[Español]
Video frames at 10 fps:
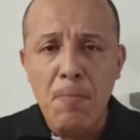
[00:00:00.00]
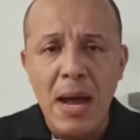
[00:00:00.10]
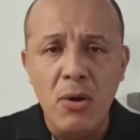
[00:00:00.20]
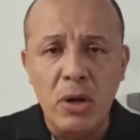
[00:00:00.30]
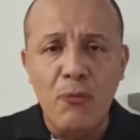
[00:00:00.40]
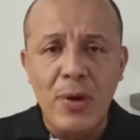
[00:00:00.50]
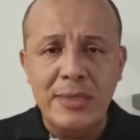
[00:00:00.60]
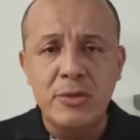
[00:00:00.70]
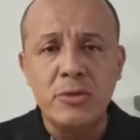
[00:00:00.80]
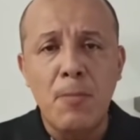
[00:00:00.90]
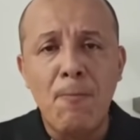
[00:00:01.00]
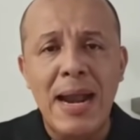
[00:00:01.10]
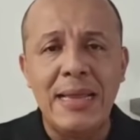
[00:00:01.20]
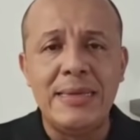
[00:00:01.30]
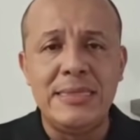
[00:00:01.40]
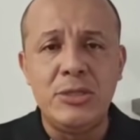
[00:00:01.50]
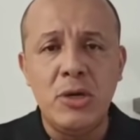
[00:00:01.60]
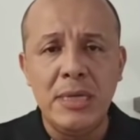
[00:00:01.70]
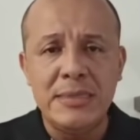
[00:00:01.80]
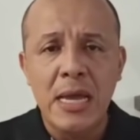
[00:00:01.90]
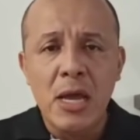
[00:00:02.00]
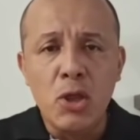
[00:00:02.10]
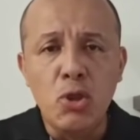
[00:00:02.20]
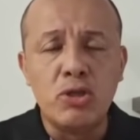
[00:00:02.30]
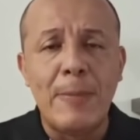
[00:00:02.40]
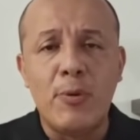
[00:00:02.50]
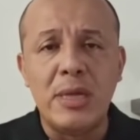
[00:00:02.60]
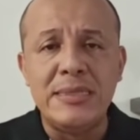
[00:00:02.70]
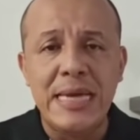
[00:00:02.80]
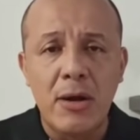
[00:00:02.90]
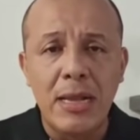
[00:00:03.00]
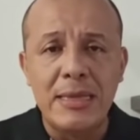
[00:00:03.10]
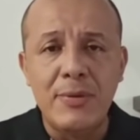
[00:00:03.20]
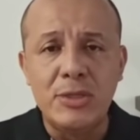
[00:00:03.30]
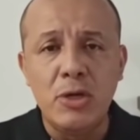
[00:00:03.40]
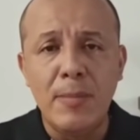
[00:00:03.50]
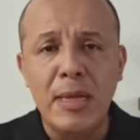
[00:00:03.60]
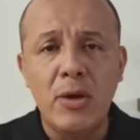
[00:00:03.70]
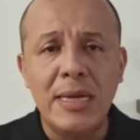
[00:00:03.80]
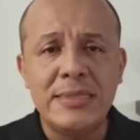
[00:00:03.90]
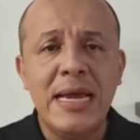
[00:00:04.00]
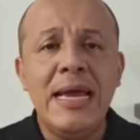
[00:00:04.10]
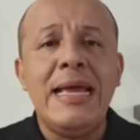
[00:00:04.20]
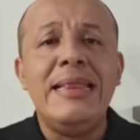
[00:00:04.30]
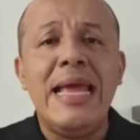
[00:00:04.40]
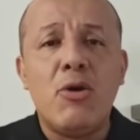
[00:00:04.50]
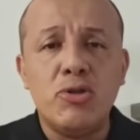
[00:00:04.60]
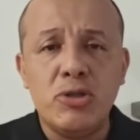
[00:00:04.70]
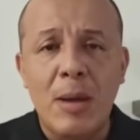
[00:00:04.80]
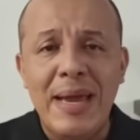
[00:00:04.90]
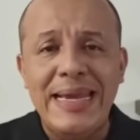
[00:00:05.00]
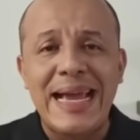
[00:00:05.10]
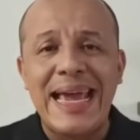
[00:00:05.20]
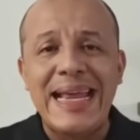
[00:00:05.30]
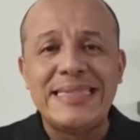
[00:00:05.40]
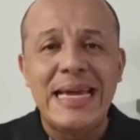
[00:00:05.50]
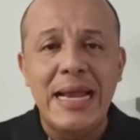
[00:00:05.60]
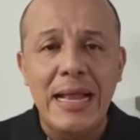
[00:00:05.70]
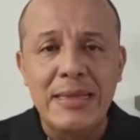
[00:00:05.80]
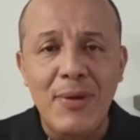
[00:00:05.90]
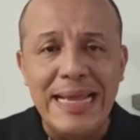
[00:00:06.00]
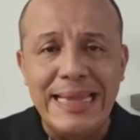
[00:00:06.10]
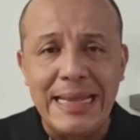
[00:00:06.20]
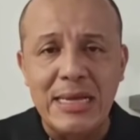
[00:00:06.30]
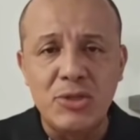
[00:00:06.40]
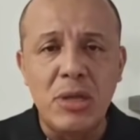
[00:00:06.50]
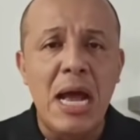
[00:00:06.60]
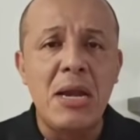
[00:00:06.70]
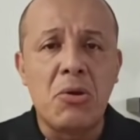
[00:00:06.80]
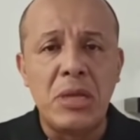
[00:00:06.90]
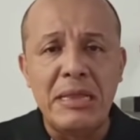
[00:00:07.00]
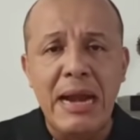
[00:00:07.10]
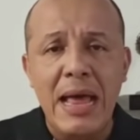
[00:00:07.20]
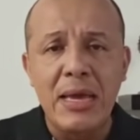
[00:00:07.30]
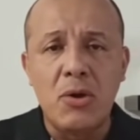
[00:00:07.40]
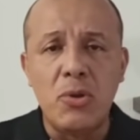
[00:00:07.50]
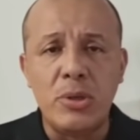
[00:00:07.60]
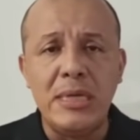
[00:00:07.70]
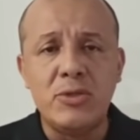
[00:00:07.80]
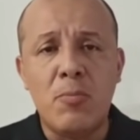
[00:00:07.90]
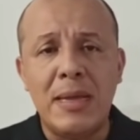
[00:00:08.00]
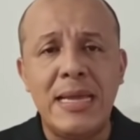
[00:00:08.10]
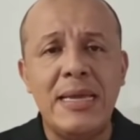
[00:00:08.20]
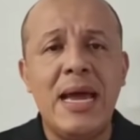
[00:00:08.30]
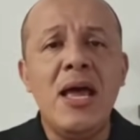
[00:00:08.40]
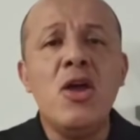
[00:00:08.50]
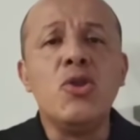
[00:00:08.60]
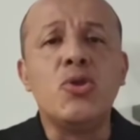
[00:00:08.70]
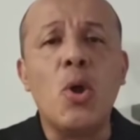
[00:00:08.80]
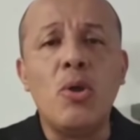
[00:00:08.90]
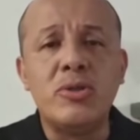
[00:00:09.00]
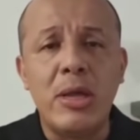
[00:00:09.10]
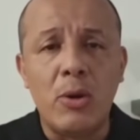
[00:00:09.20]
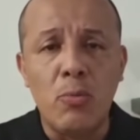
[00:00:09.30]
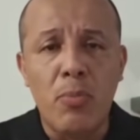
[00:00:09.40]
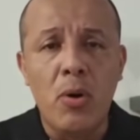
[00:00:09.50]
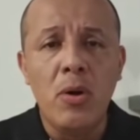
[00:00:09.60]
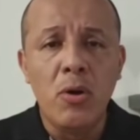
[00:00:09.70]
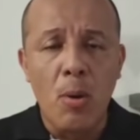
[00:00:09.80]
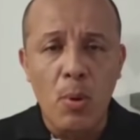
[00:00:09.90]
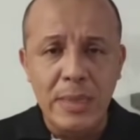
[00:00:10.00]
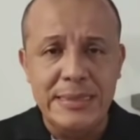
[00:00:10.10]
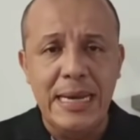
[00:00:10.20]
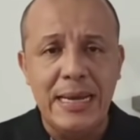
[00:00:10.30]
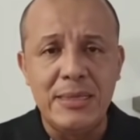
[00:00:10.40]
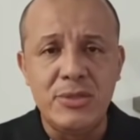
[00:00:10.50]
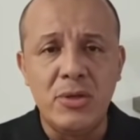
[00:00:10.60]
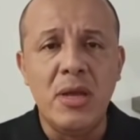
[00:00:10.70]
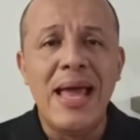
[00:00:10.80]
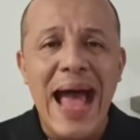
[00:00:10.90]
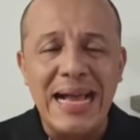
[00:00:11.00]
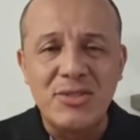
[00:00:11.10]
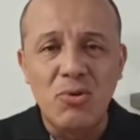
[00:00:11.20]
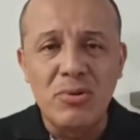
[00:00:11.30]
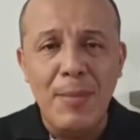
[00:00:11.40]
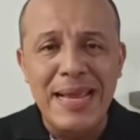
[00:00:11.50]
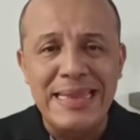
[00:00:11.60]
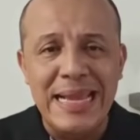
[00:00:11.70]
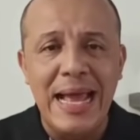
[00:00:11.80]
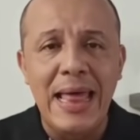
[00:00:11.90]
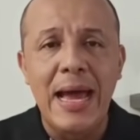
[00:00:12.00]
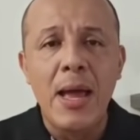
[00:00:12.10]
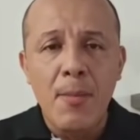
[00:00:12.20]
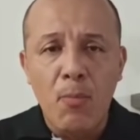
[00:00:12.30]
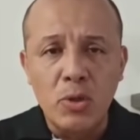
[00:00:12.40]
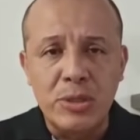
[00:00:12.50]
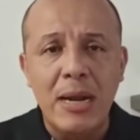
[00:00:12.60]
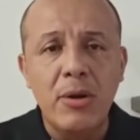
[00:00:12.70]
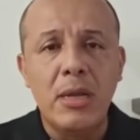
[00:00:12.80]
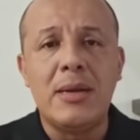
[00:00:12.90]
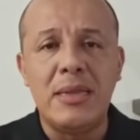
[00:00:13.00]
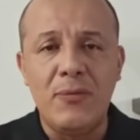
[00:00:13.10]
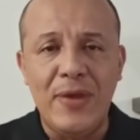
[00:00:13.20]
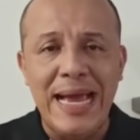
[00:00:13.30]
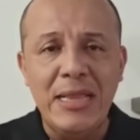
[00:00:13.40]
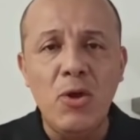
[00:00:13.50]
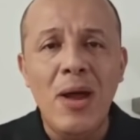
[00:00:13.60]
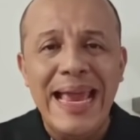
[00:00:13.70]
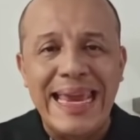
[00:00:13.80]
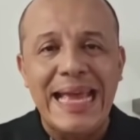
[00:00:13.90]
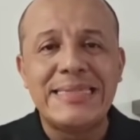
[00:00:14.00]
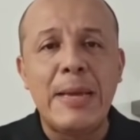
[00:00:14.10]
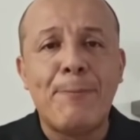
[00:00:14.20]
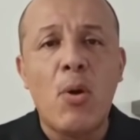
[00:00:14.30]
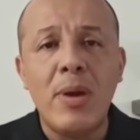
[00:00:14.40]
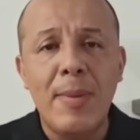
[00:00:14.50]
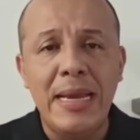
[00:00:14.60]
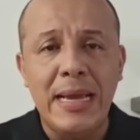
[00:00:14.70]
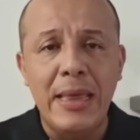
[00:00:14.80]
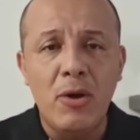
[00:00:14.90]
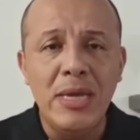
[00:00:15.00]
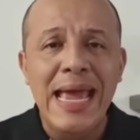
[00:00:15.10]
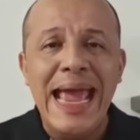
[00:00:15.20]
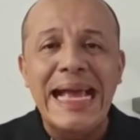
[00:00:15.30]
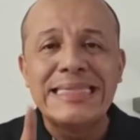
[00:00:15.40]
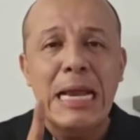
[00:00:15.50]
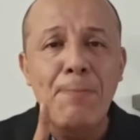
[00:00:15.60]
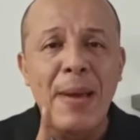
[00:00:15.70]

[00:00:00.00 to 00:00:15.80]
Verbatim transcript: Malos refuerzos, malas decisiones, no se potenciaron las divisiones menores. Negocios que América quería hacer a nivel internacional, con Andrade, con Ortiz, con Batalla, todo se derrumbó, como dice la canción, absolutamente nada, mostrando y ratificando que este pobre América de hoy es el